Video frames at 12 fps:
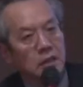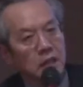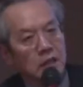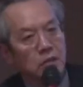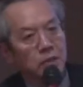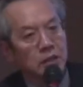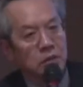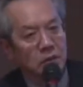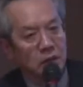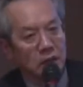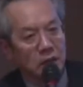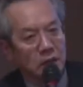開きます
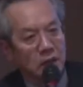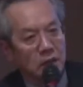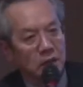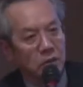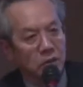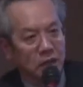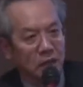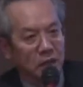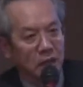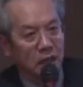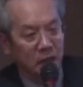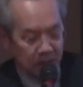ので、えー、ご
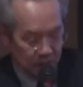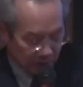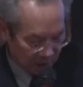参加し